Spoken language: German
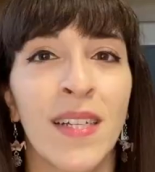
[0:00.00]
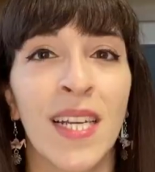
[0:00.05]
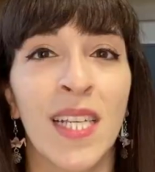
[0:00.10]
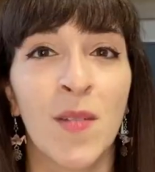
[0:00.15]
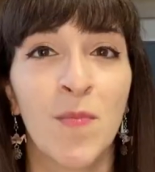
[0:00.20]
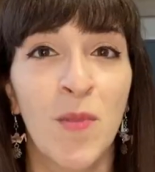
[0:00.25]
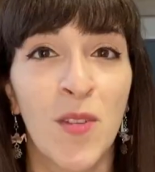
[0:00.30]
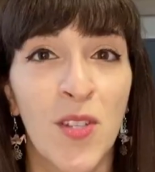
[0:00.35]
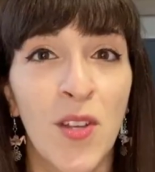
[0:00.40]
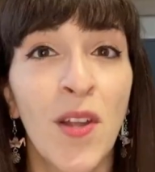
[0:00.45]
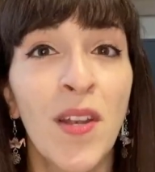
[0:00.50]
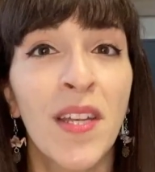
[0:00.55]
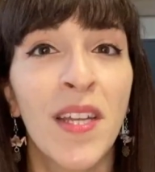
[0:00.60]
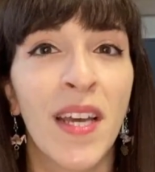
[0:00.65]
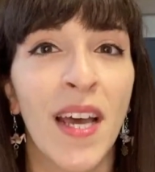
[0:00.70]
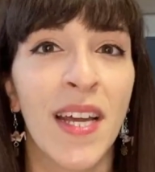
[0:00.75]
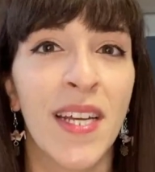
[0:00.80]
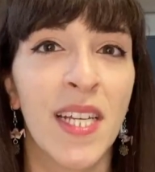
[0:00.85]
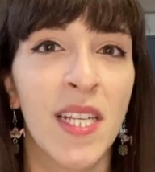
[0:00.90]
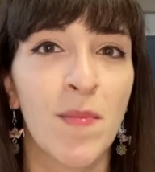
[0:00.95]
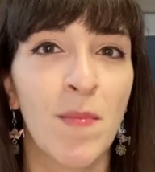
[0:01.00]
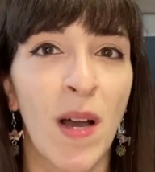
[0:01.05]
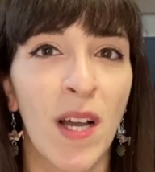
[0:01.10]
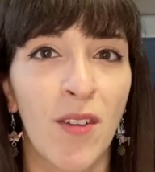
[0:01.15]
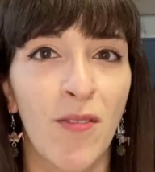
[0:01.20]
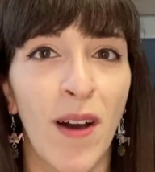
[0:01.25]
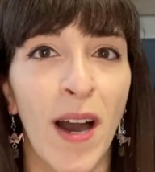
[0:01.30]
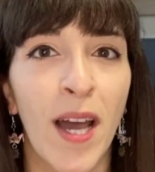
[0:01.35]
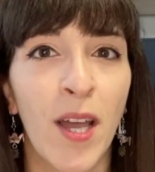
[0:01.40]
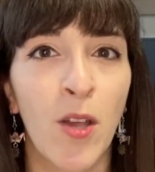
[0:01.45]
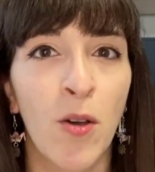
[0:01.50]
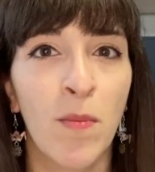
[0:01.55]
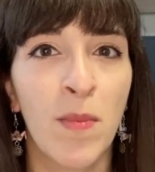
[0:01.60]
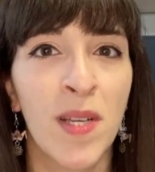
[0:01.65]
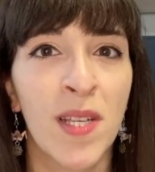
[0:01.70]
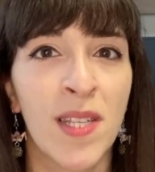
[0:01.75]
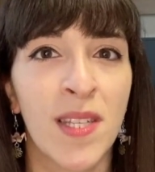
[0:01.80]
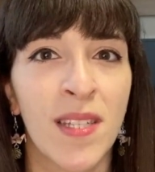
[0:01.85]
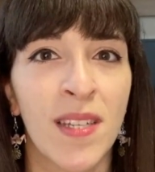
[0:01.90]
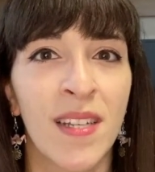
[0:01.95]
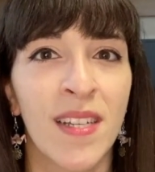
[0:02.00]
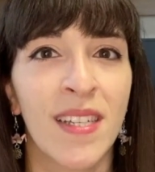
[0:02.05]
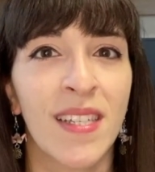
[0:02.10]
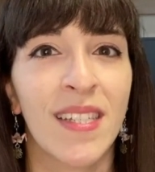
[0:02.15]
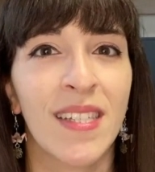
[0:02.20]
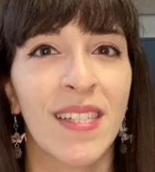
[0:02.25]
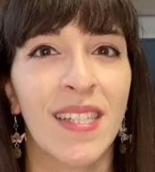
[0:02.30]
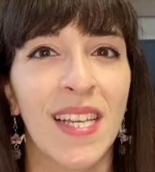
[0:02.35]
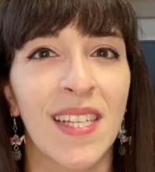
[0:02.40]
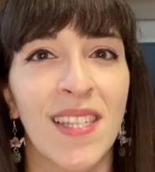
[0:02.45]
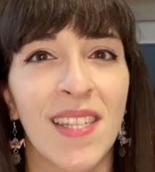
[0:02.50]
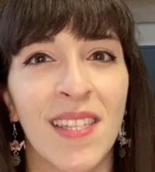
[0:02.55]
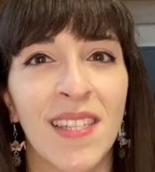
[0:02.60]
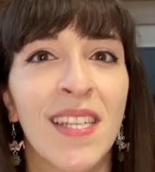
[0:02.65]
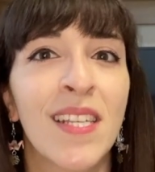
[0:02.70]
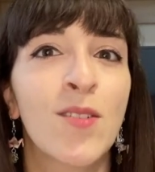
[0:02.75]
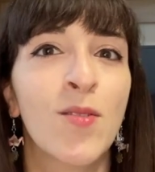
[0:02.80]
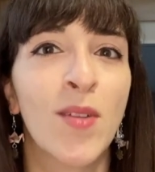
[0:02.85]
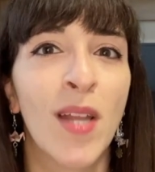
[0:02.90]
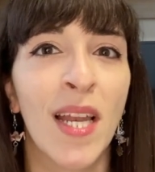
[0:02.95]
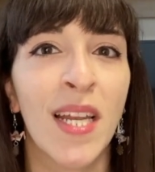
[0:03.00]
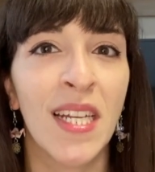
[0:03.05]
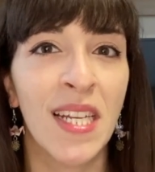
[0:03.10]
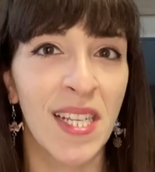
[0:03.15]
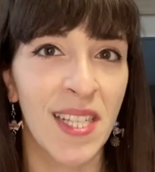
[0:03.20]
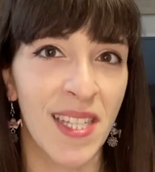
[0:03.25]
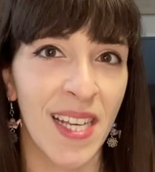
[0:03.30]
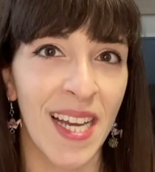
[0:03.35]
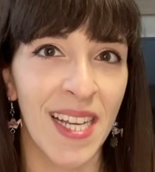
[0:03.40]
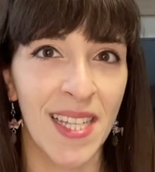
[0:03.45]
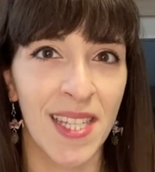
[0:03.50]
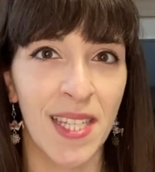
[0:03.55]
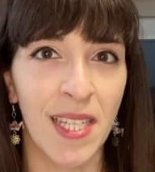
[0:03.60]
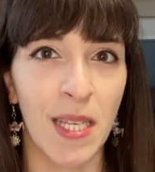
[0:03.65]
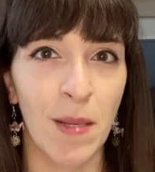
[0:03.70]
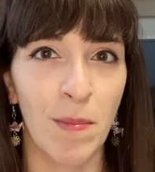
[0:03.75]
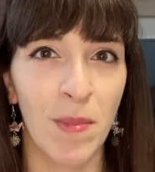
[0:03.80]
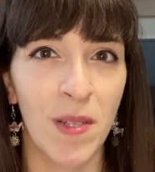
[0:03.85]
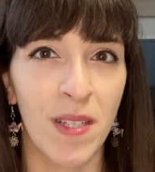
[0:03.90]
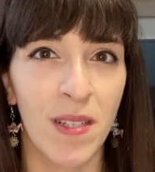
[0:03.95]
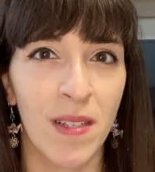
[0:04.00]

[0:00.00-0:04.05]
Das Besondere an diesem Aquarium ist, dass es saisonale Designs gibt.